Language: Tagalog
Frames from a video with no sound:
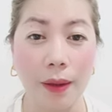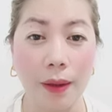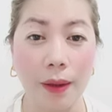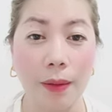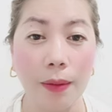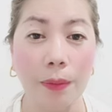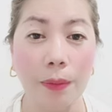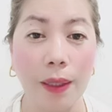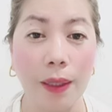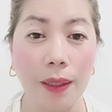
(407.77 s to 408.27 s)

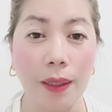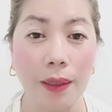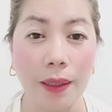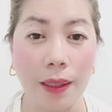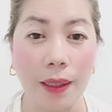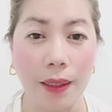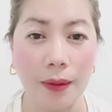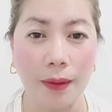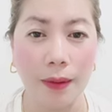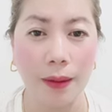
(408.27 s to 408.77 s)

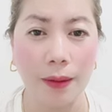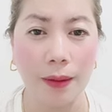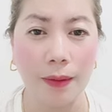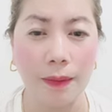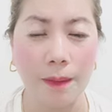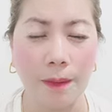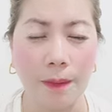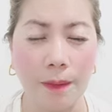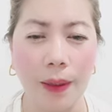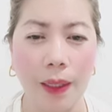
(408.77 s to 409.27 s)
mag-subscribe
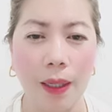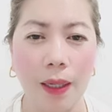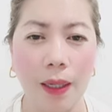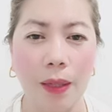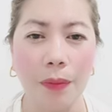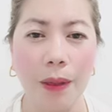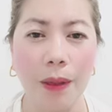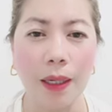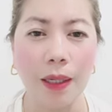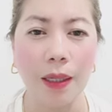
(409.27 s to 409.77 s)
at
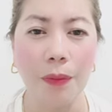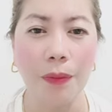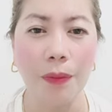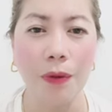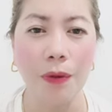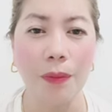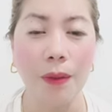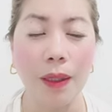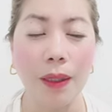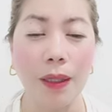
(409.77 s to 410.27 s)
i-share mo na
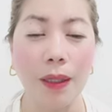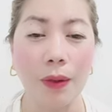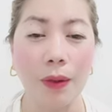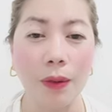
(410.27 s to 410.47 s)
rin